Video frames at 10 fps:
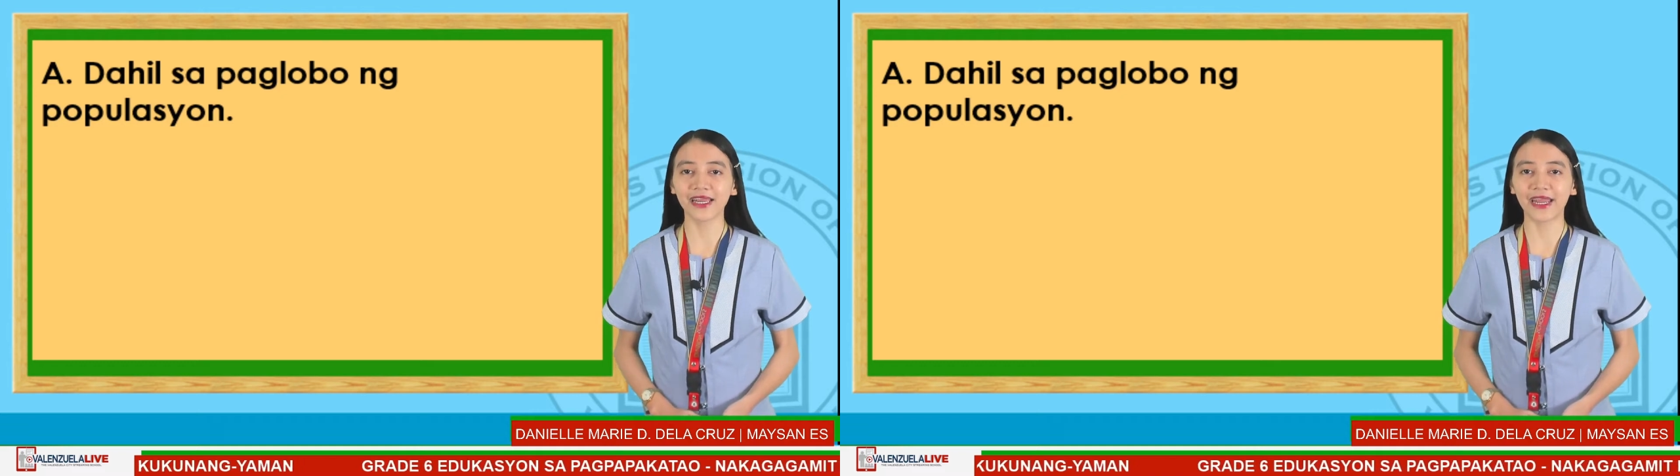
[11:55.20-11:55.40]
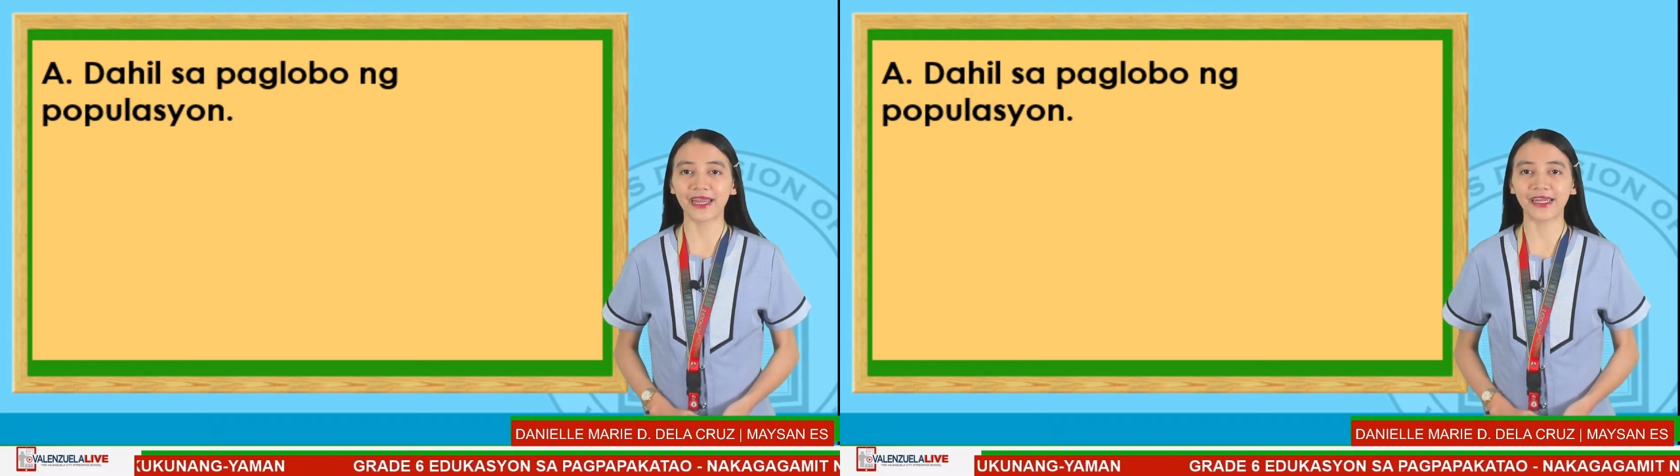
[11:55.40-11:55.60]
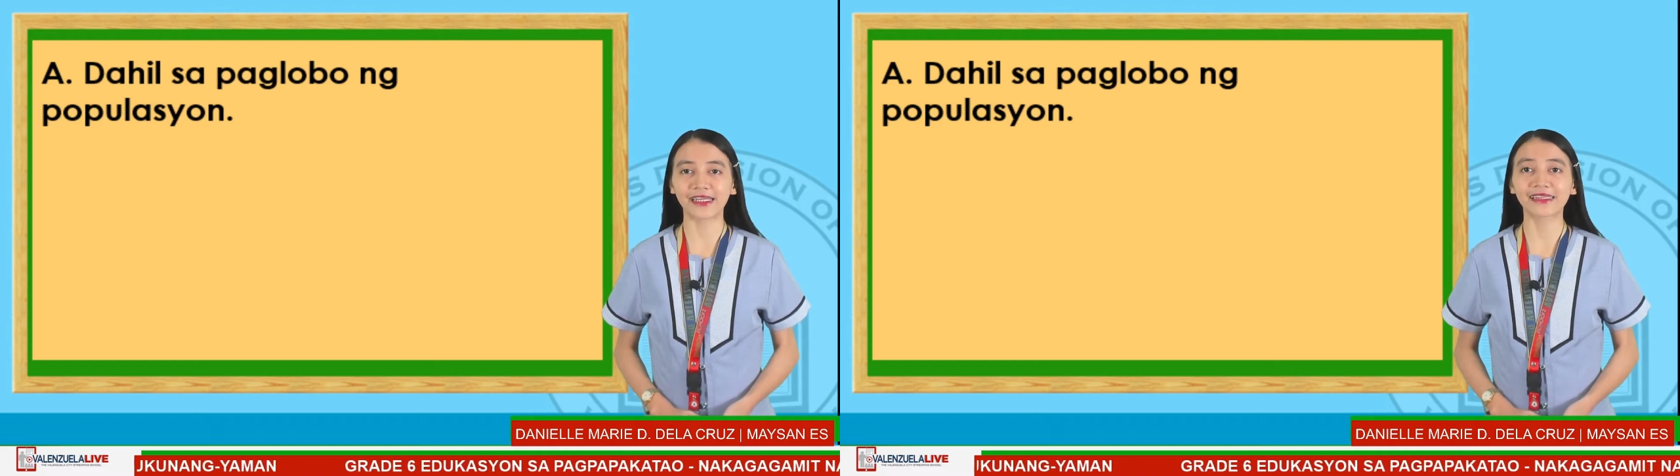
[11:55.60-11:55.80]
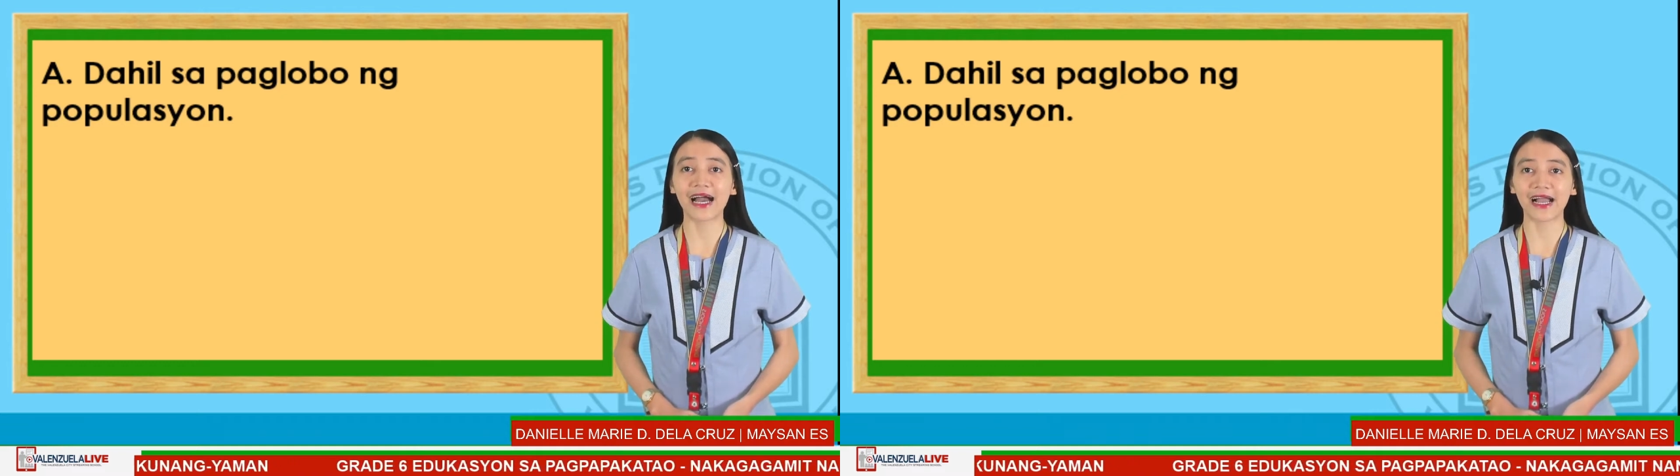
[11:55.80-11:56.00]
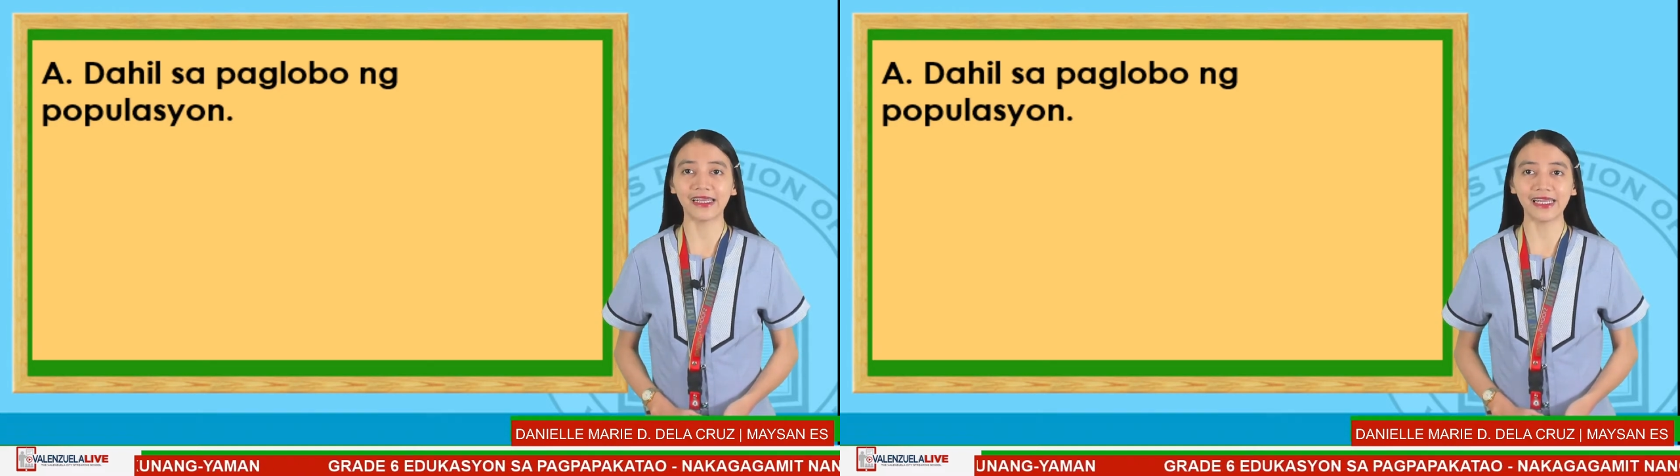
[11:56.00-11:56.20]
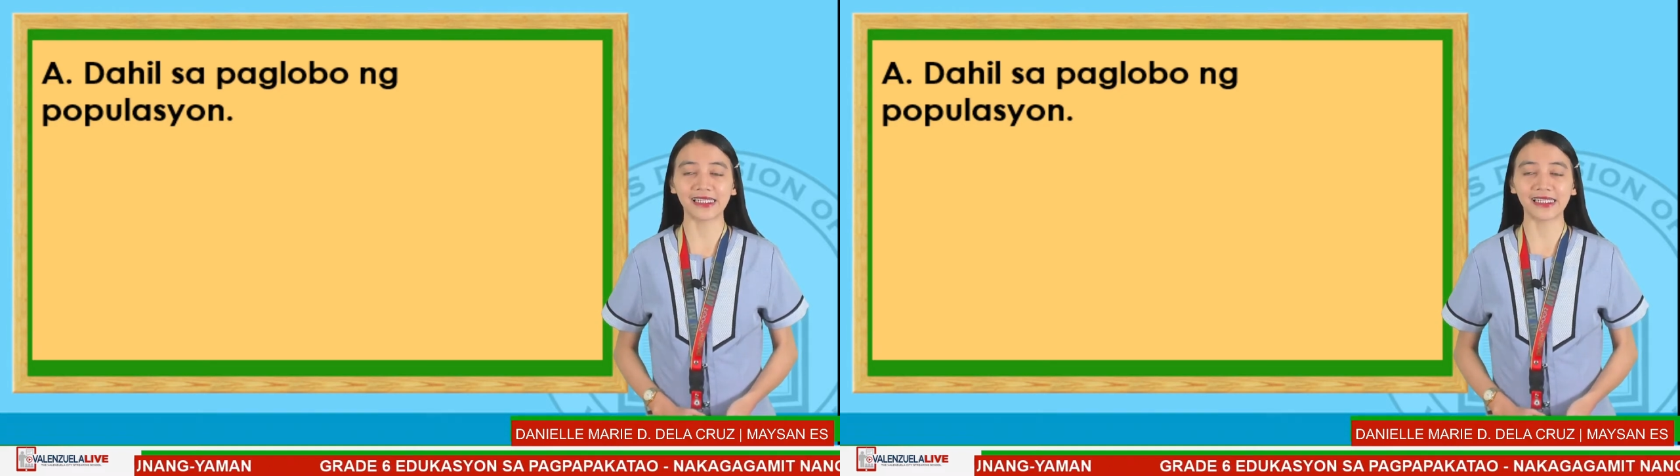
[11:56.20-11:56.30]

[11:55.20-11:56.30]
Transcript: A, dahil sa